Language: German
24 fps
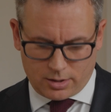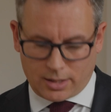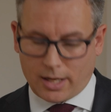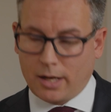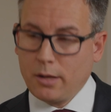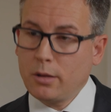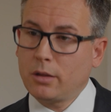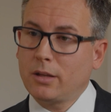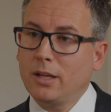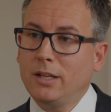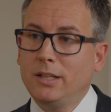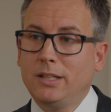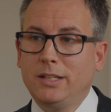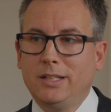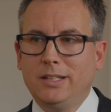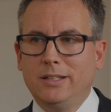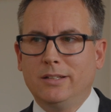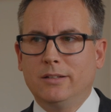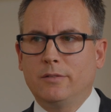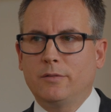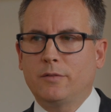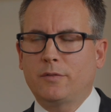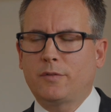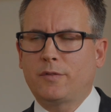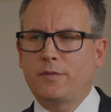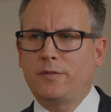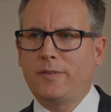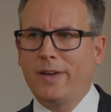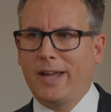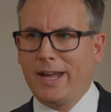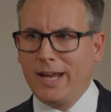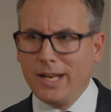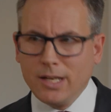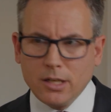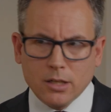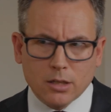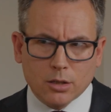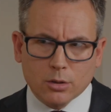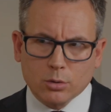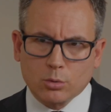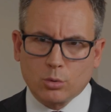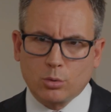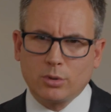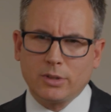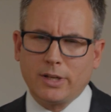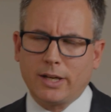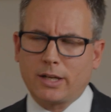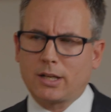Ja, ist denn die
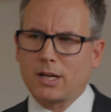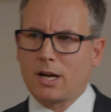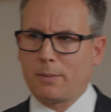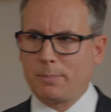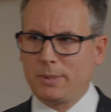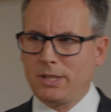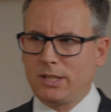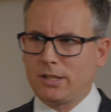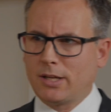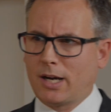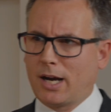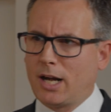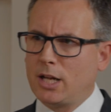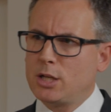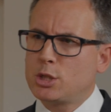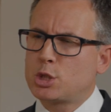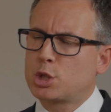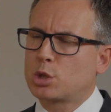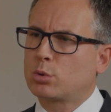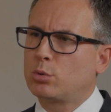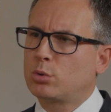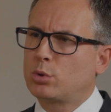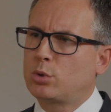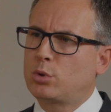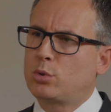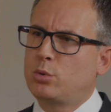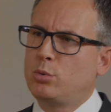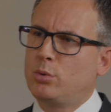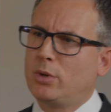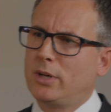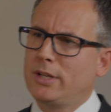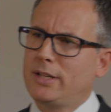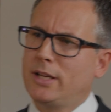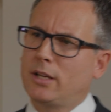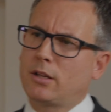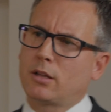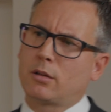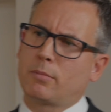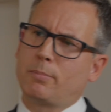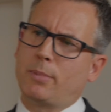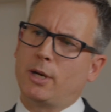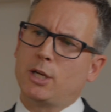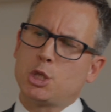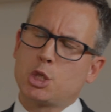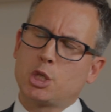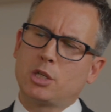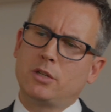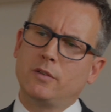Veränderung der Kapitalstruktur jetzt
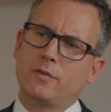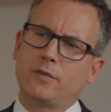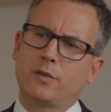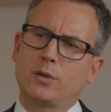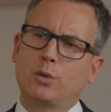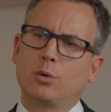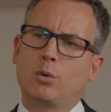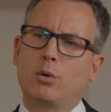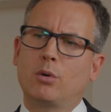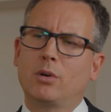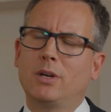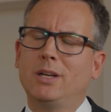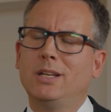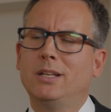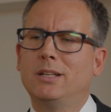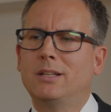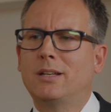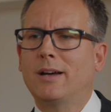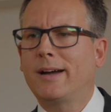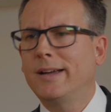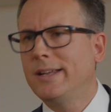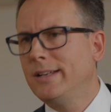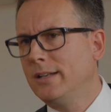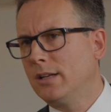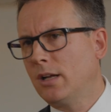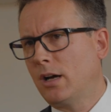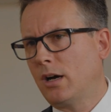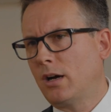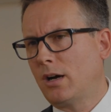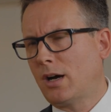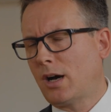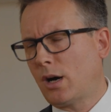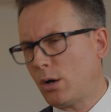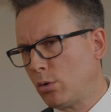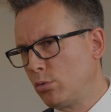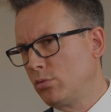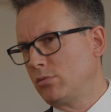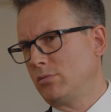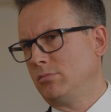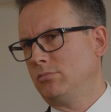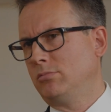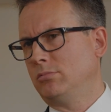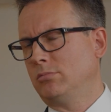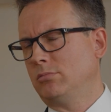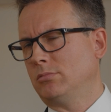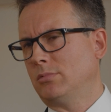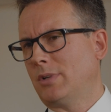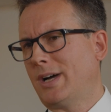bei Stiftungen in deinen
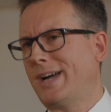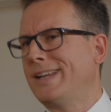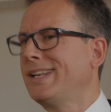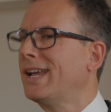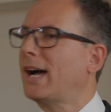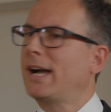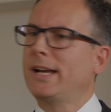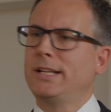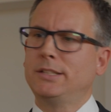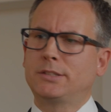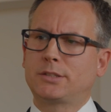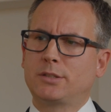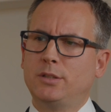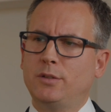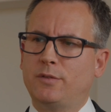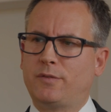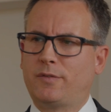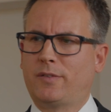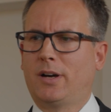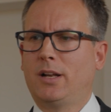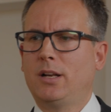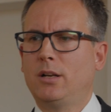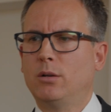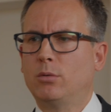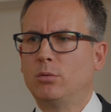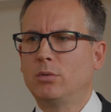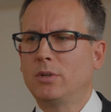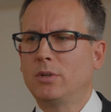Augen ein Einzelfall